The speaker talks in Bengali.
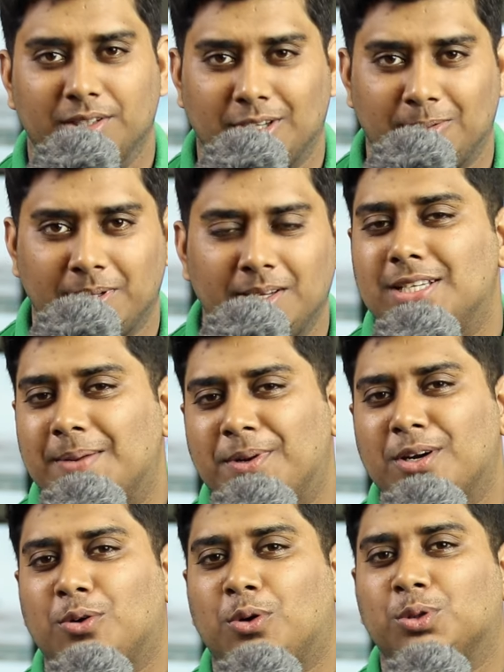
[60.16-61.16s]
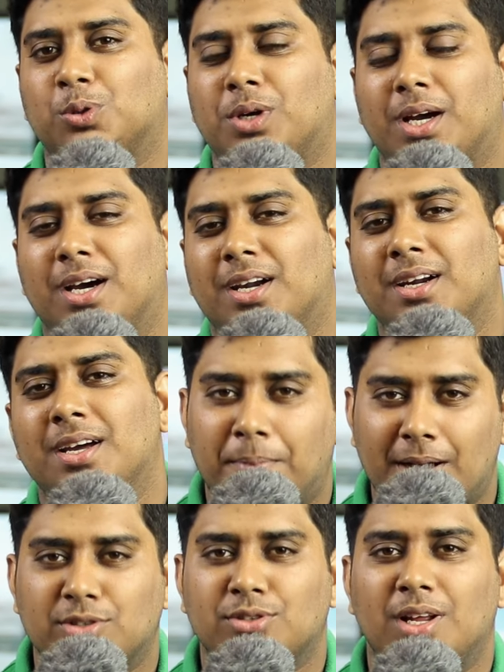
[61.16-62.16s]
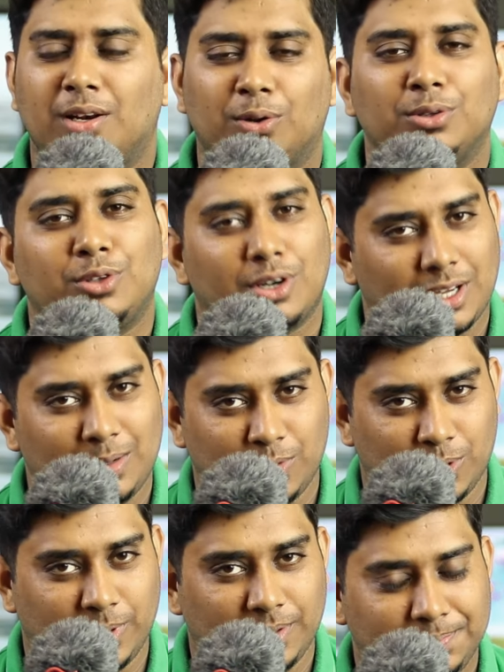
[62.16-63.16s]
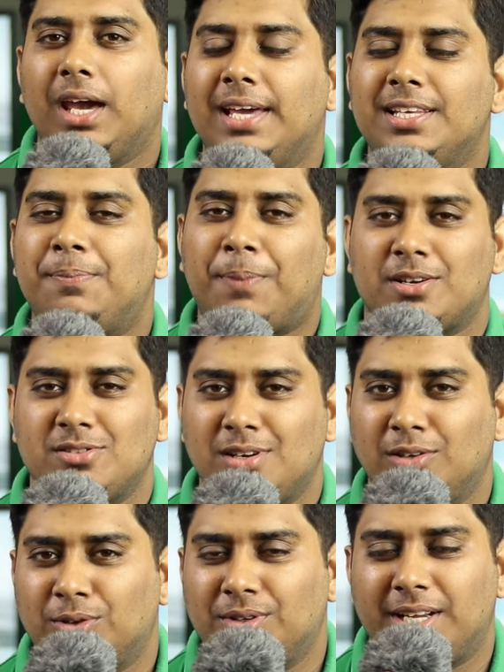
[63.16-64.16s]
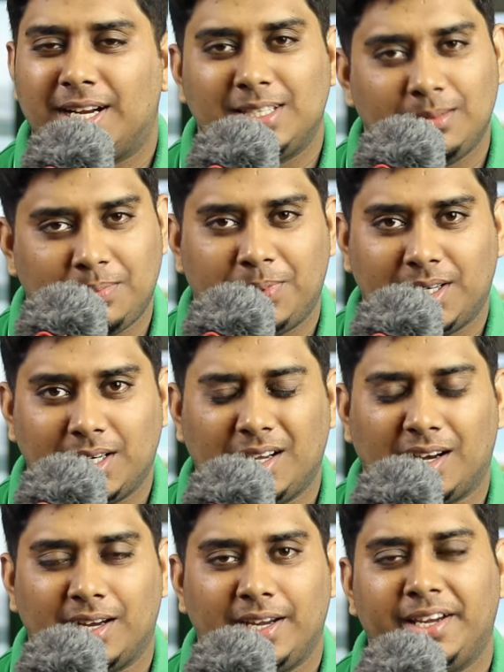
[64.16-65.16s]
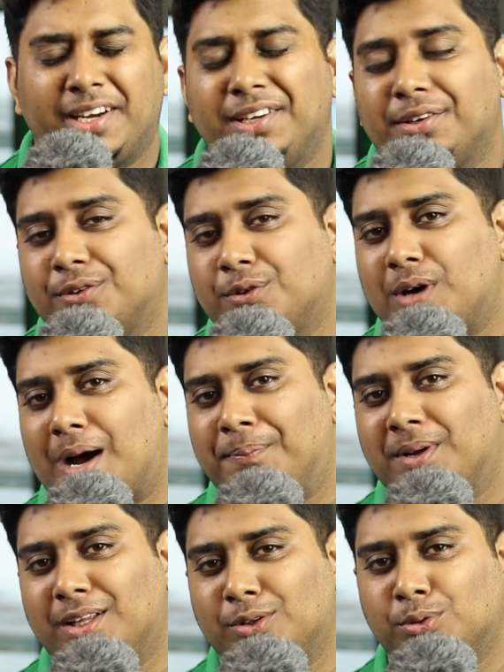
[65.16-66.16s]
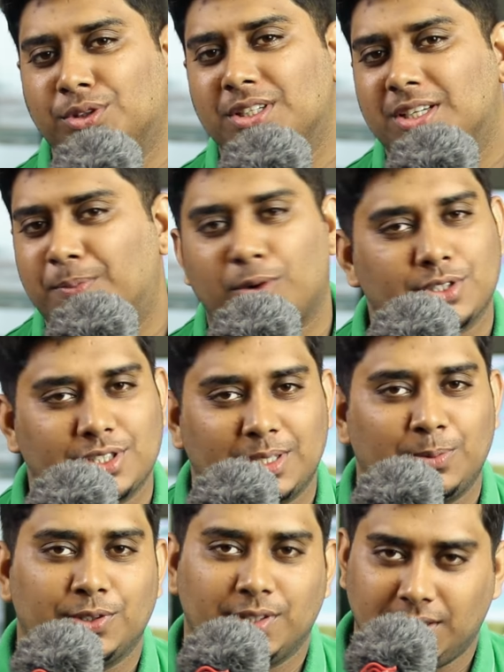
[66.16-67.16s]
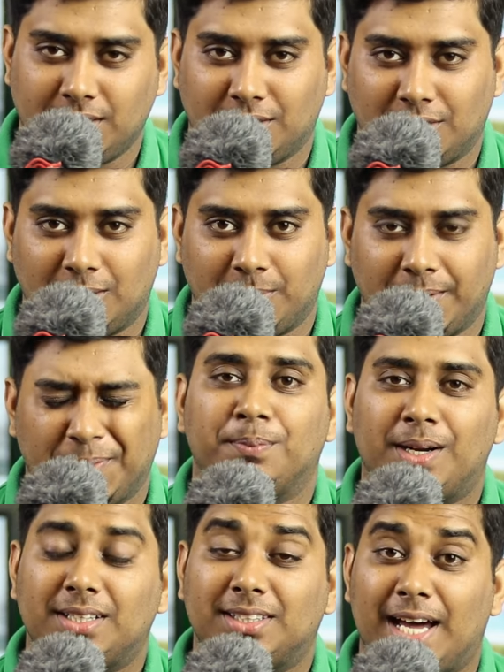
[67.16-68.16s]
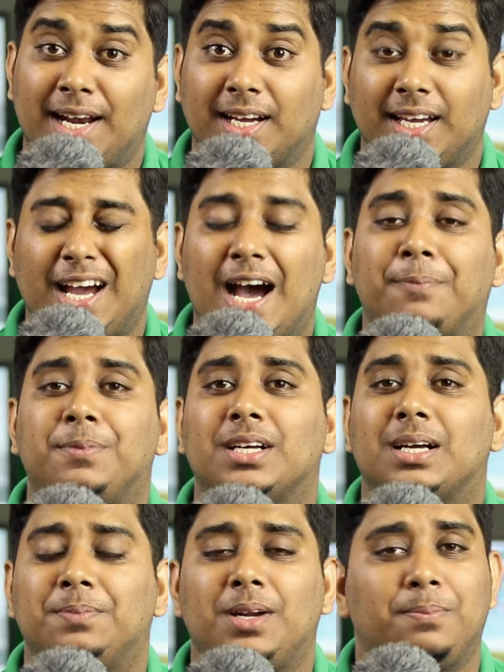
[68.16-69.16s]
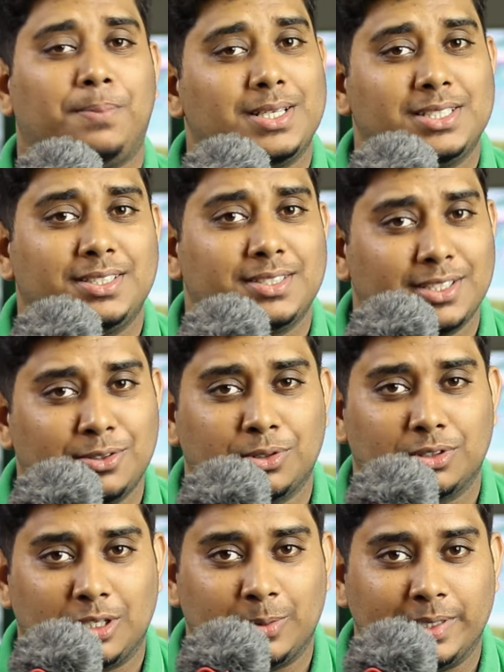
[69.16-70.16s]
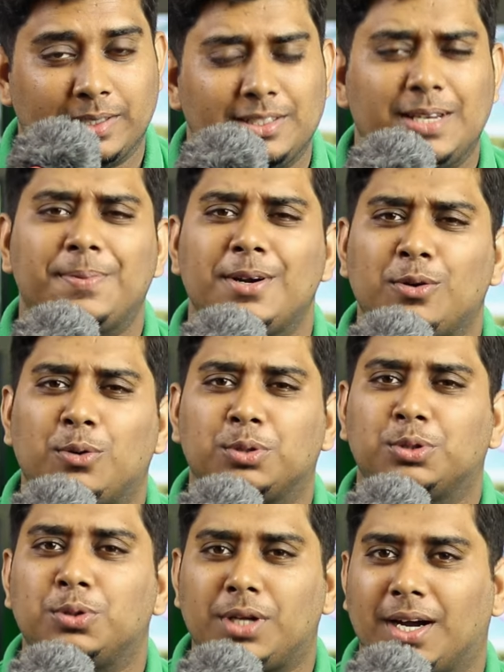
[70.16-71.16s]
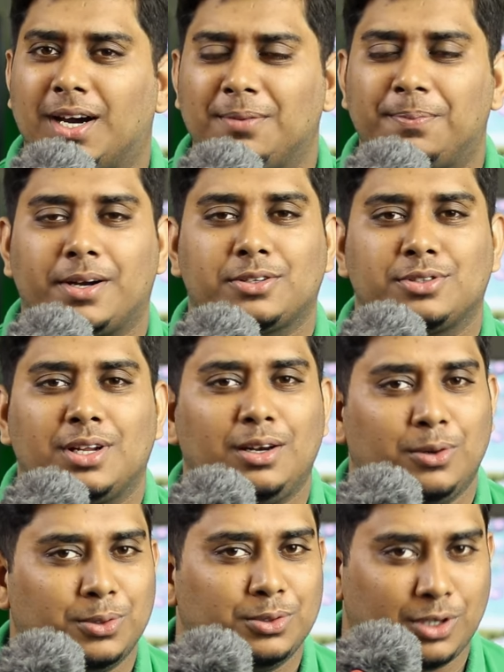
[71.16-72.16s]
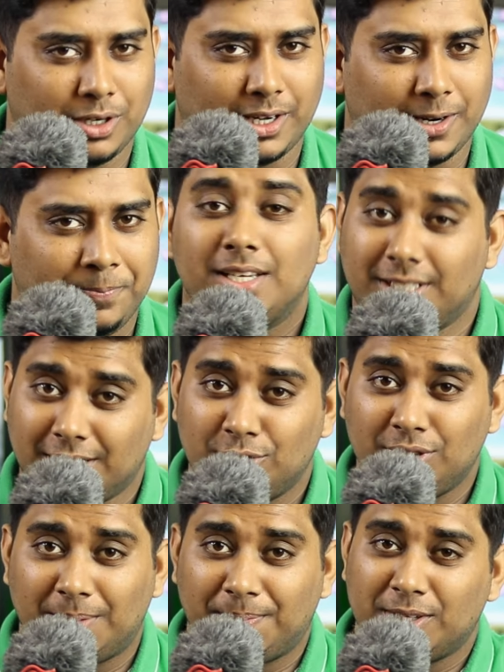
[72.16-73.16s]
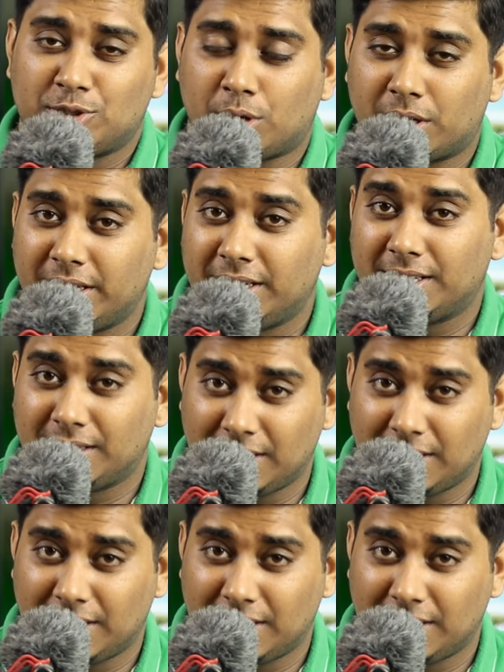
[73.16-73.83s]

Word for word: নিতে হবে যে আপনার কত টাকার পার্সোনাল লোন দরকার পড়বে এই যে পার্সোনাল লোন নেওয়ার যে ব্যাপারটা না এখানে কিন্তু আপনাকে দু তিনটে প্রসেসের মধ্যে দিয়ে যেতে হবে বাট তার আগে আপনাকে আপনার বাজেট সেট করতে হবে যে আপনার কত টাকার পার্সোনাল লোন দরকার সেটা যদি আপনি সঠিক